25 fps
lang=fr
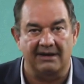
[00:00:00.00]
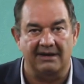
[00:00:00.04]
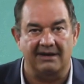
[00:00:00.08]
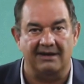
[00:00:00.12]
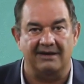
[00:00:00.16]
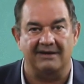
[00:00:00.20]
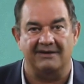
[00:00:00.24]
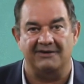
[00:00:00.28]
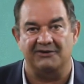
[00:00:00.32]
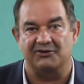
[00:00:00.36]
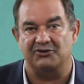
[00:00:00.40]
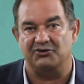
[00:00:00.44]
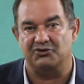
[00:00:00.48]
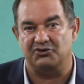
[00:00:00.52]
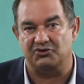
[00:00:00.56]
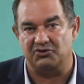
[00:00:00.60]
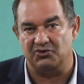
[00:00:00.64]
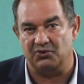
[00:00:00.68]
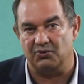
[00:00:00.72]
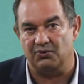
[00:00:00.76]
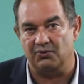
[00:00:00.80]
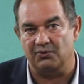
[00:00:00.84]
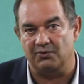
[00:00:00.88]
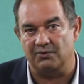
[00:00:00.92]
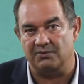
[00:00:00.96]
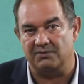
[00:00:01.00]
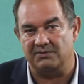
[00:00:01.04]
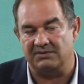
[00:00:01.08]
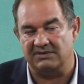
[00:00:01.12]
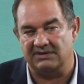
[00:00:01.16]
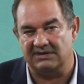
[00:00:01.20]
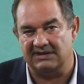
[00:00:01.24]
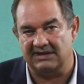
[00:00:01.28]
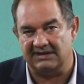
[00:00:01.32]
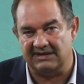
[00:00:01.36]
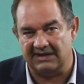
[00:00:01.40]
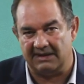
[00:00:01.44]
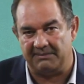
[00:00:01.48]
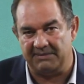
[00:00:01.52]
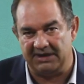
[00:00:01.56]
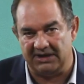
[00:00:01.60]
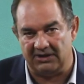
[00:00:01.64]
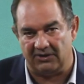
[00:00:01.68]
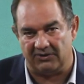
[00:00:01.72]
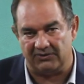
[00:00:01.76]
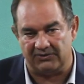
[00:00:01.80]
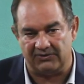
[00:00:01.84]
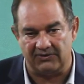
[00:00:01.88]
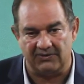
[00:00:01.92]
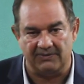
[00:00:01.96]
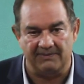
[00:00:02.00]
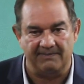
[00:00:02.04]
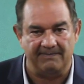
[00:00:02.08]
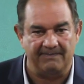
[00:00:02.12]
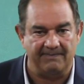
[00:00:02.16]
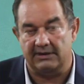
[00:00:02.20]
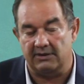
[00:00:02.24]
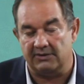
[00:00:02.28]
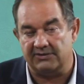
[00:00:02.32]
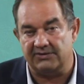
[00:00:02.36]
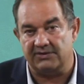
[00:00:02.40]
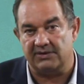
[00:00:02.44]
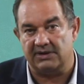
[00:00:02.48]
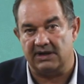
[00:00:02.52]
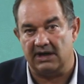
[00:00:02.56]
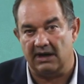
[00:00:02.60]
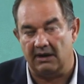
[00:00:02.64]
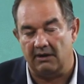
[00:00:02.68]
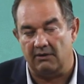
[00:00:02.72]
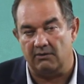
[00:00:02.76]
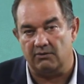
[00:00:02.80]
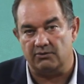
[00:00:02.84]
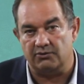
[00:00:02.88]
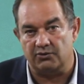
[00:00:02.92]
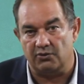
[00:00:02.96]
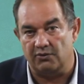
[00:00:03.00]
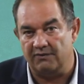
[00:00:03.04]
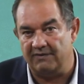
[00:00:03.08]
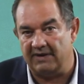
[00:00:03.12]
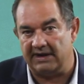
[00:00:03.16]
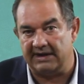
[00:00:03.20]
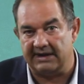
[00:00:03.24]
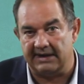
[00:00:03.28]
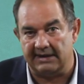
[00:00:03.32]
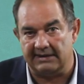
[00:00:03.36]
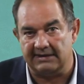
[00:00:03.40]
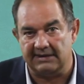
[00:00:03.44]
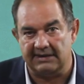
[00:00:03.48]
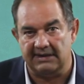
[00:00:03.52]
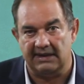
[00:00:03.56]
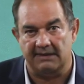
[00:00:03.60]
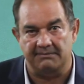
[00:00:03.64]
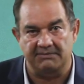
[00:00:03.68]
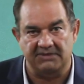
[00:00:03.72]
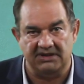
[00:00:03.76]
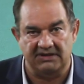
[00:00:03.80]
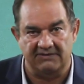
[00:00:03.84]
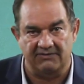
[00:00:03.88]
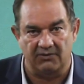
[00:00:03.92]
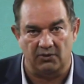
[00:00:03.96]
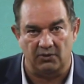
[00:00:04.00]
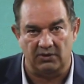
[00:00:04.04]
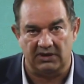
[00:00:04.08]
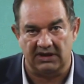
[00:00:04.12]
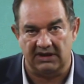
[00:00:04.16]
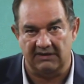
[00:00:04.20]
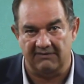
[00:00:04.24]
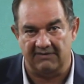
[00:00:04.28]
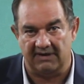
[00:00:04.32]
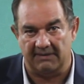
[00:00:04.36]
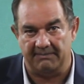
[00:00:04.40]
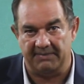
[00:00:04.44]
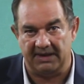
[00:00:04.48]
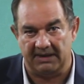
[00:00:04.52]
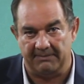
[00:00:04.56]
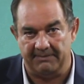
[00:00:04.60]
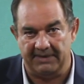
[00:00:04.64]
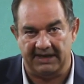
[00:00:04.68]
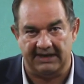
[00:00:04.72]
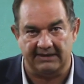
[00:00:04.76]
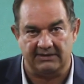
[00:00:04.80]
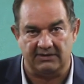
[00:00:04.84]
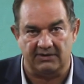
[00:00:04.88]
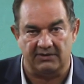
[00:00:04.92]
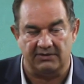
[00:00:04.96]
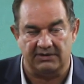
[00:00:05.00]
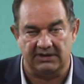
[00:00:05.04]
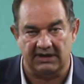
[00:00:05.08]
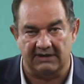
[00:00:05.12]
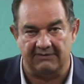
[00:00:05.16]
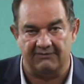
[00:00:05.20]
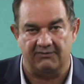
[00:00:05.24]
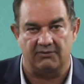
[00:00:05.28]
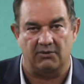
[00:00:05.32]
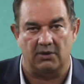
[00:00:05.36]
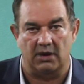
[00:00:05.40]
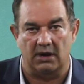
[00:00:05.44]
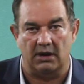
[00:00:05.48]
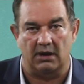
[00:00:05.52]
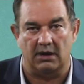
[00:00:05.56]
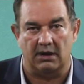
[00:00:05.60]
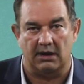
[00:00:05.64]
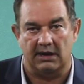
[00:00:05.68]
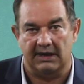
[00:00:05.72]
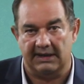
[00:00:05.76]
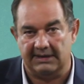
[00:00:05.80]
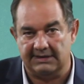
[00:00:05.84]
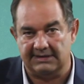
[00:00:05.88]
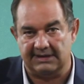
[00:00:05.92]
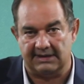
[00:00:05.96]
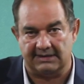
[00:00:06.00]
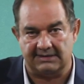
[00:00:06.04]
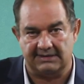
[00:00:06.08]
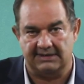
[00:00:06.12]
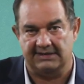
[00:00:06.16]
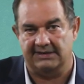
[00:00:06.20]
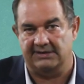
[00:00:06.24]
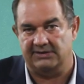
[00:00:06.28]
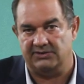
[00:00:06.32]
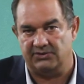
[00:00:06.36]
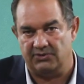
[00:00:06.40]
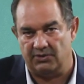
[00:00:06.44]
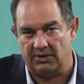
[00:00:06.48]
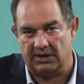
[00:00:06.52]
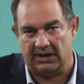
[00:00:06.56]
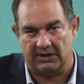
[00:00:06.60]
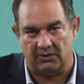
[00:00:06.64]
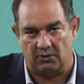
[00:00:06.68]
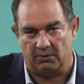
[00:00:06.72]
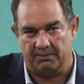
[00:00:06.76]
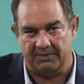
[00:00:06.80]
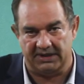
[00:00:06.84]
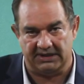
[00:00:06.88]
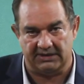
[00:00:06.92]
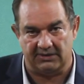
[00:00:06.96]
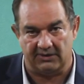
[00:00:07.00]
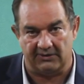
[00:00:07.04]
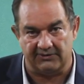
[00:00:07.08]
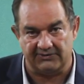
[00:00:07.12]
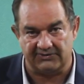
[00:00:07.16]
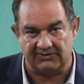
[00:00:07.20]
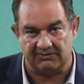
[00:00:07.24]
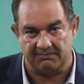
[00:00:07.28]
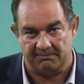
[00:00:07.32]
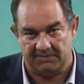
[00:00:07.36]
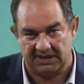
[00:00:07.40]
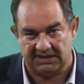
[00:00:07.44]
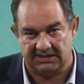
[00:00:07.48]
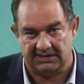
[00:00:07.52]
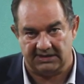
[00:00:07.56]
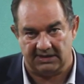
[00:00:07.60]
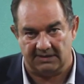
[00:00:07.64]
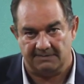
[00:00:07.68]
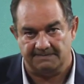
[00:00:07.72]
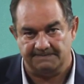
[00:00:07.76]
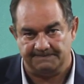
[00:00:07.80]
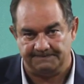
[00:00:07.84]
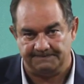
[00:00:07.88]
euh, sont déterminantes dans ce cas, on trouve un quatrième niveau qui va permettre d'avoir l'exercice de la compétence métier.